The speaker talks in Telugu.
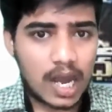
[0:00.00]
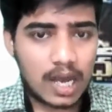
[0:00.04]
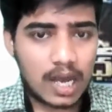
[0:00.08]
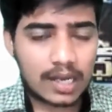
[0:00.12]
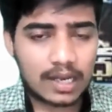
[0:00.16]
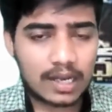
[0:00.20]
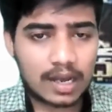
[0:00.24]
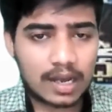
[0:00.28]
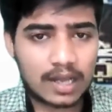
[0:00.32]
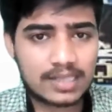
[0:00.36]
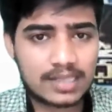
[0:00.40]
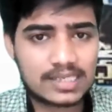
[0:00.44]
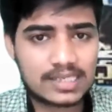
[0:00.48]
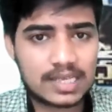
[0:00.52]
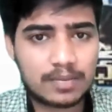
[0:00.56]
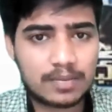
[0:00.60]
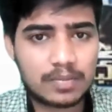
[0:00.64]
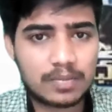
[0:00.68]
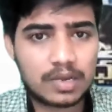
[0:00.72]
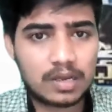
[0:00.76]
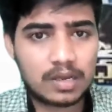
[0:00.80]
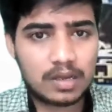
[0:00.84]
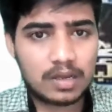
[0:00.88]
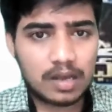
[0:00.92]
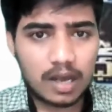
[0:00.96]
ఆ
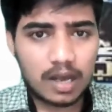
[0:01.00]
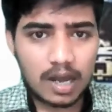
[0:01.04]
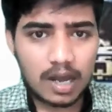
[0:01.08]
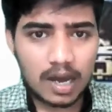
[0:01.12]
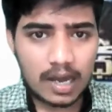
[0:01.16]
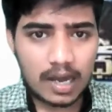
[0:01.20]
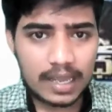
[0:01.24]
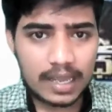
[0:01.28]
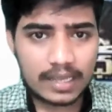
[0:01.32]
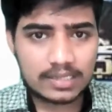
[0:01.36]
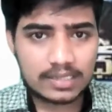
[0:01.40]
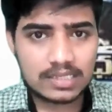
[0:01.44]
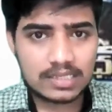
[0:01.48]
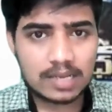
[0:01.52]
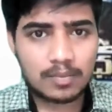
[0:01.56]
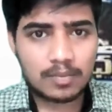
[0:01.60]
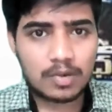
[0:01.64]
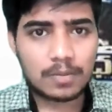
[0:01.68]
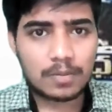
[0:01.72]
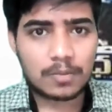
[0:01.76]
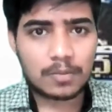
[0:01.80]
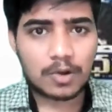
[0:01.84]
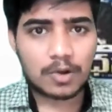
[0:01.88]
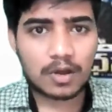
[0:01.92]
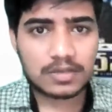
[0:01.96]
కాన్సెప్ట్ ఆ
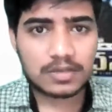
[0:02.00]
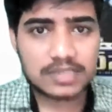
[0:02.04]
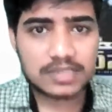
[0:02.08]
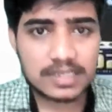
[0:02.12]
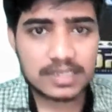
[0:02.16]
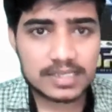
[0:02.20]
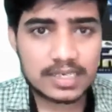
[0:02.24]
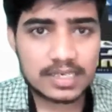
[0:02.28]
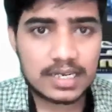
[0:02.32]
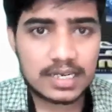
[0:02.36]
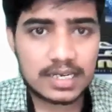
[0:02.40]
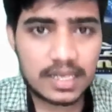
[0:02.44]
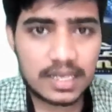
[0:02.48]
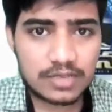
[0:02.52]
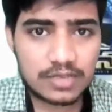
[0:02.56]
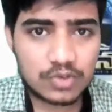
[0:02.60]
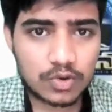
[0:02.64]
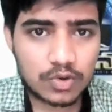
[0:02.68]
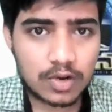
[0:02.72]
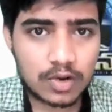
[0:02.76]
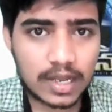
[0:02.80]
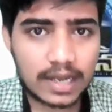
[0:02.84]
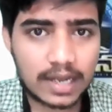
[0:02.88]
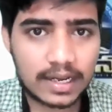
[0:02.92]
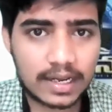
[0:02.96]
ఎగ్జాంపుల్ ప్రాసెస్ని
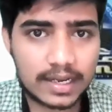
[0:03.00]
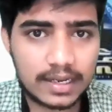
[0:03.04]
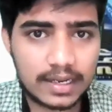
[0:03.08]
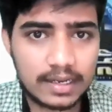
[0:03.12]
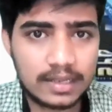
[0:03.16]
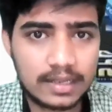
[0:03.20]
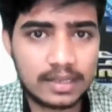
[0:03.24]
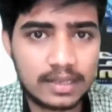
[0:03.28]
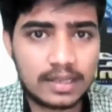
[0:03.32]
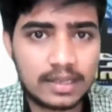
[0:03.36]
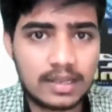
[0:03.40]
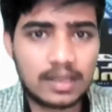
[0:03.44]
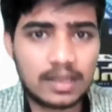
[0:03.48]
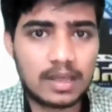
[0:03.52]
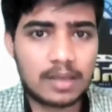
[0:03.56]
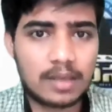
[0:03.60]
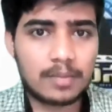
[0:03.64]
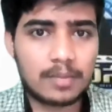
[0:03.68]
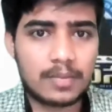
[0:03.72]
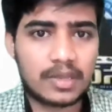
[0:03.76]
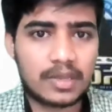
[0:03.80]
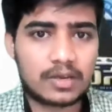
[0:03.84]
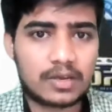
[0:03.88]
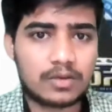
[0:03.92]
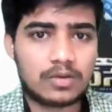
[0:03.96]
నేర్చుకోవడానికి
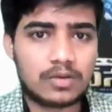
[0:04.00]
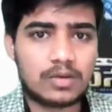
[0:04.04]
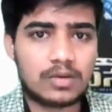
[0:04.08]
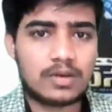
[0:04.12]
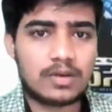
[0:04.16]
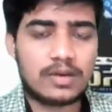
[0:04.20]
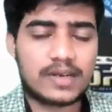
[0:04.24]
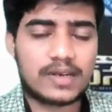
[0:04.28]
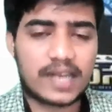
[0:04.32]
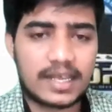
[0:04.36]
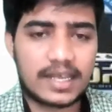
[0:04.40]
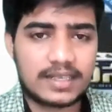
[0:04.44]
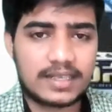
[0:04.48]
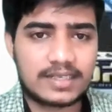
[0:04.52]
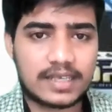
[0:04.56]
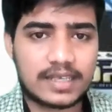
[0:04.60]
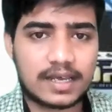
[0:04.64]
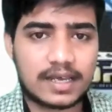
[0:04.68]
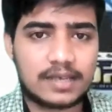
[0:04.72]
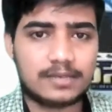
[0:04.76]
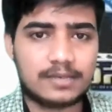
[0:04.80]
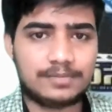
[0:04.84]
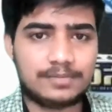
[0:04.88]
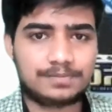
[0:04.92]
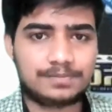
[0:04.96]
మీరు ట్రై
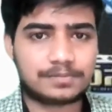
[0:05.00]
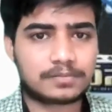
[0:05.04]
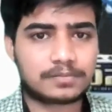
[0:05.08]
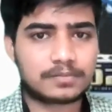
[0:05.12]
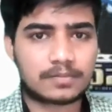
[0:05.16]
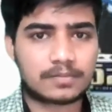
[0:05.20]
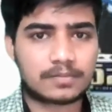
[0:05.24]
చేయాలి